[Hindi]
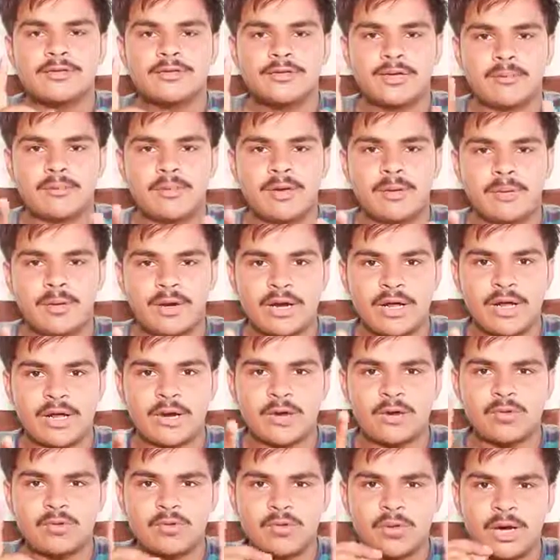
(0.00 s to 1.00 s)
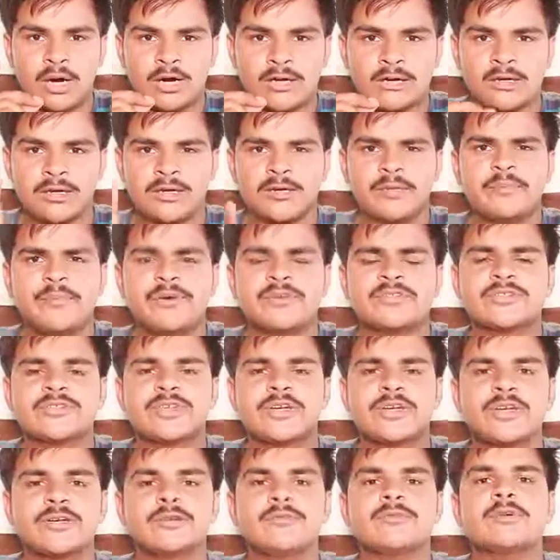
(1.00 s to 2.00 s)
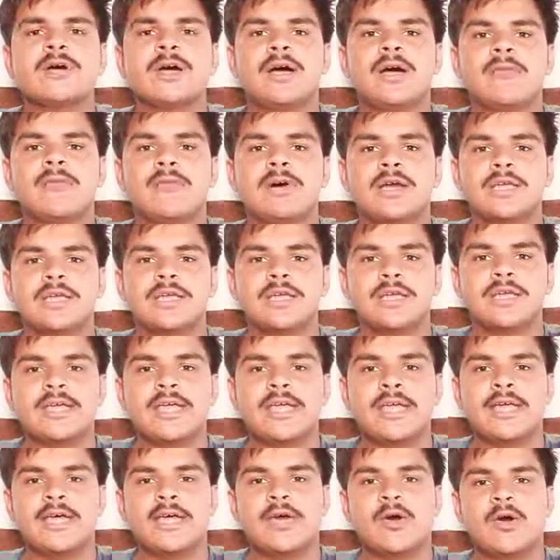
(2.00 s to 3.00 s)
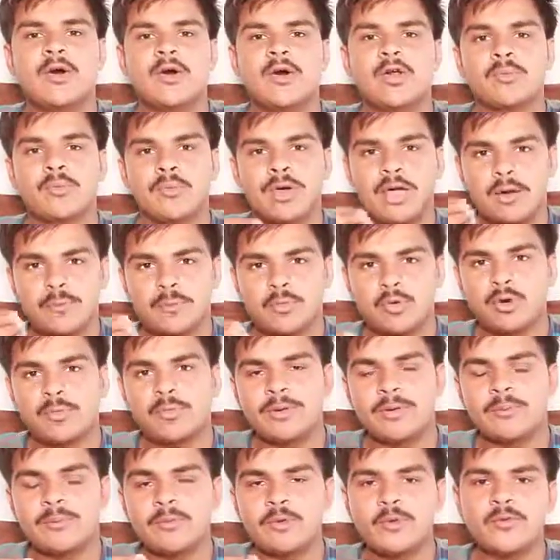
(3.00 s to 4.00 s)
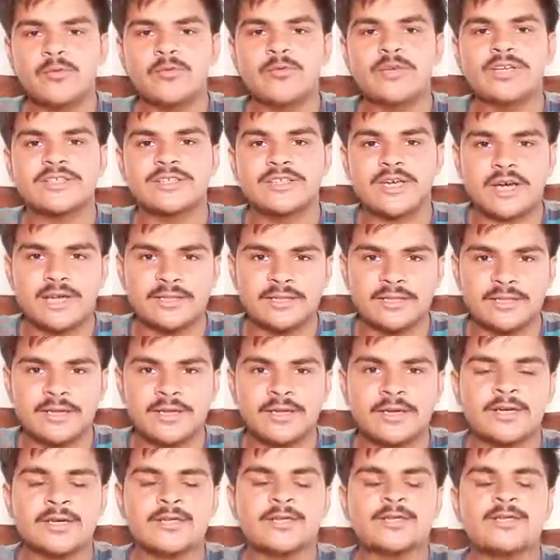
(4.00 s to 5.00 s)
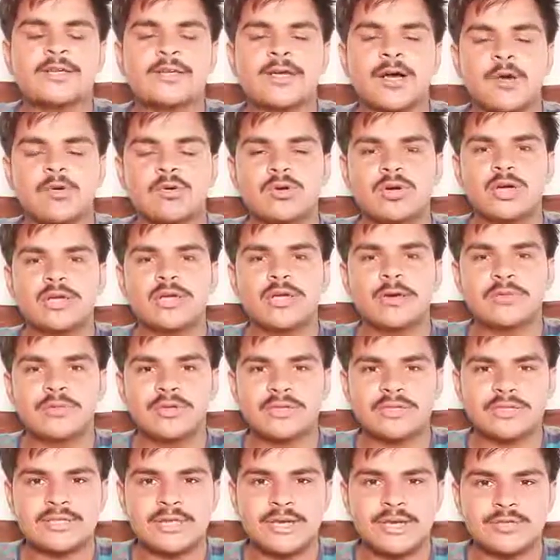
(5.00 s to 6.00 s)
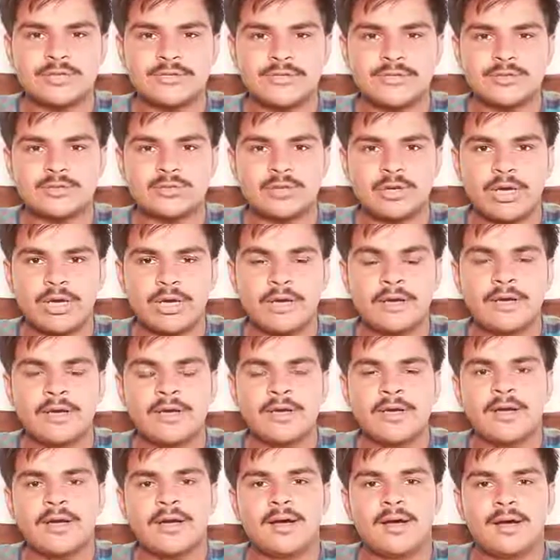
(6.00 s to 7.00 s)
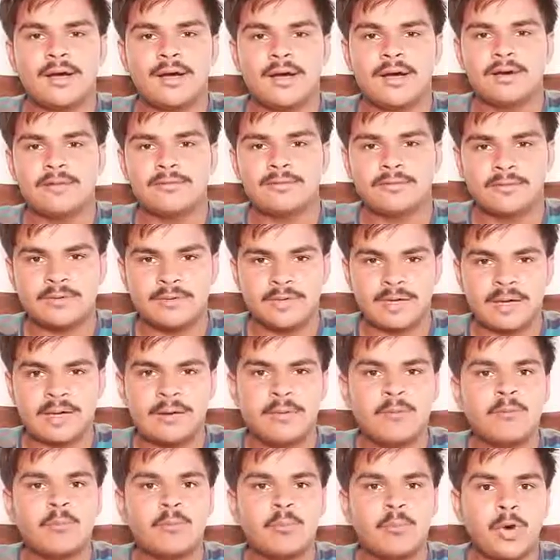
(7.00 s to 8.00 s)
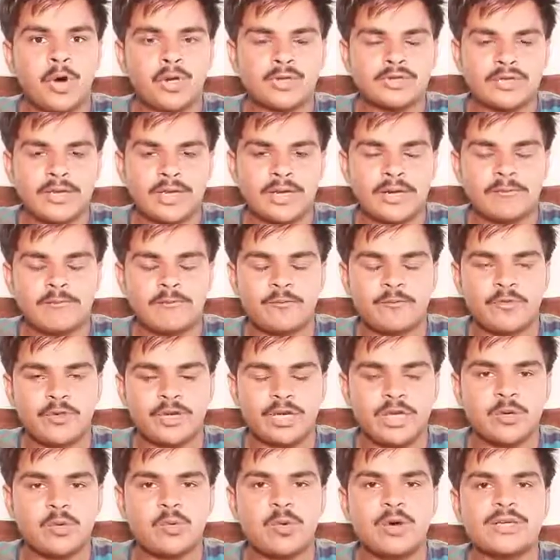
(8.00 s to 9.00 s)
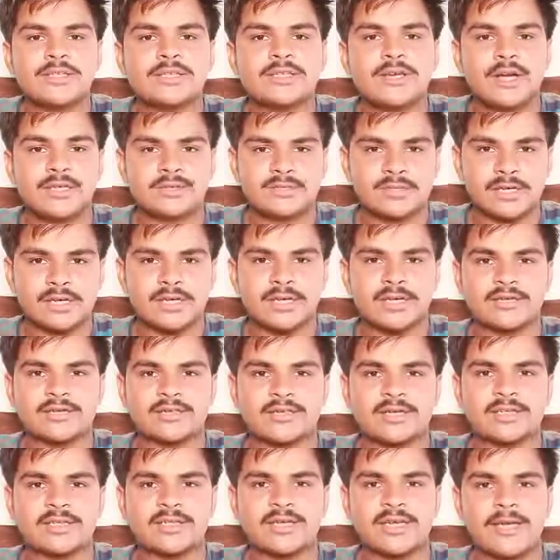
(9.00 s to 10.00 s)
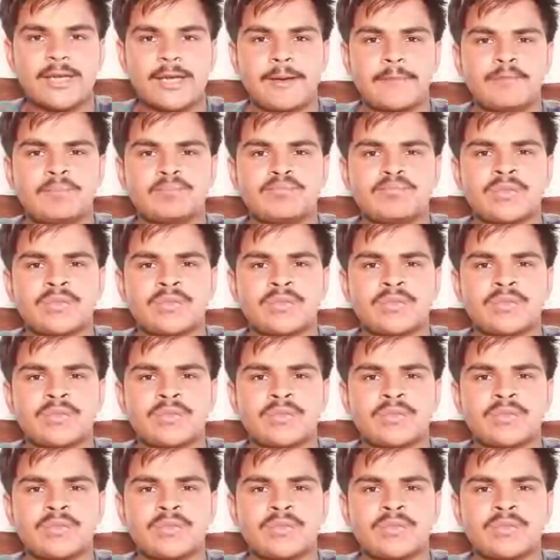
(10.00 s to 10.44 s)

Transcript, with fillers: जब मैं बना रहा हूँ हंड्रेड परसेंट वर्किंग है और मैं आपको अभी प्रूफ के साथ दिखाऊंगा कि आप किस तरह से जो है बहुत सारे फ्री कॉइन्स हासिल कर सकते हैं